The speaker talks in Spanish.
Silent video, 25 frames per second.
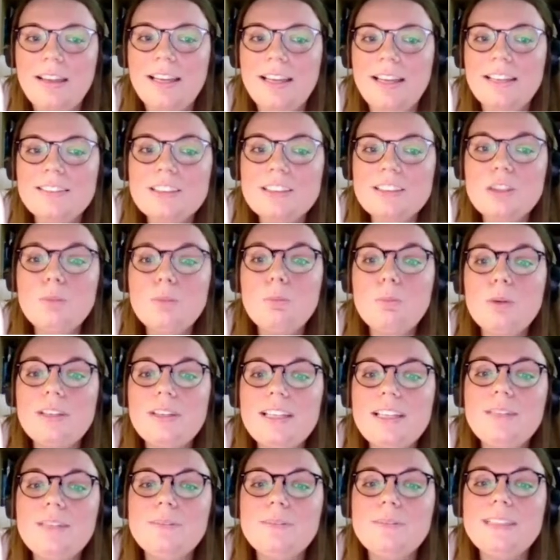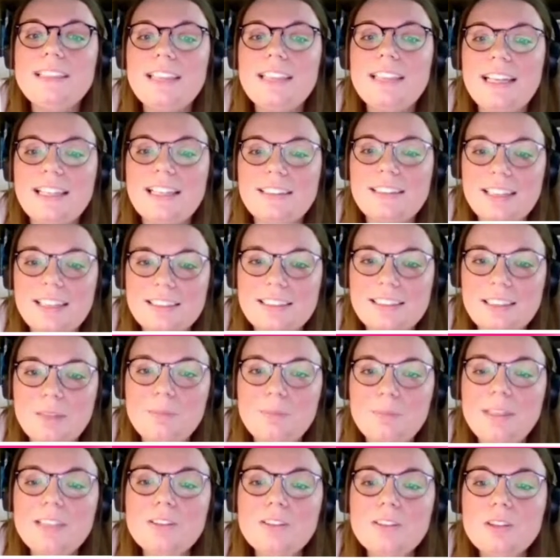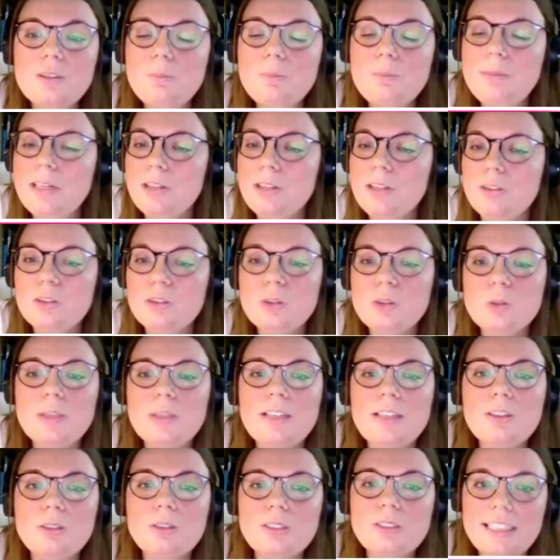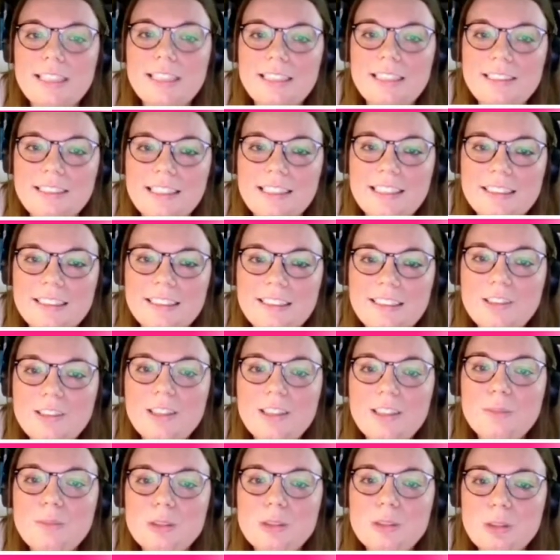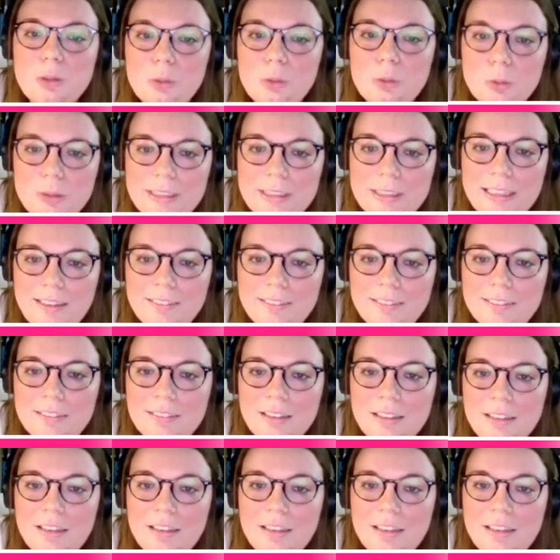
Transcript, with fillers: Esto puede limitar el tratamiento, pero no es una contraindicación absoluta.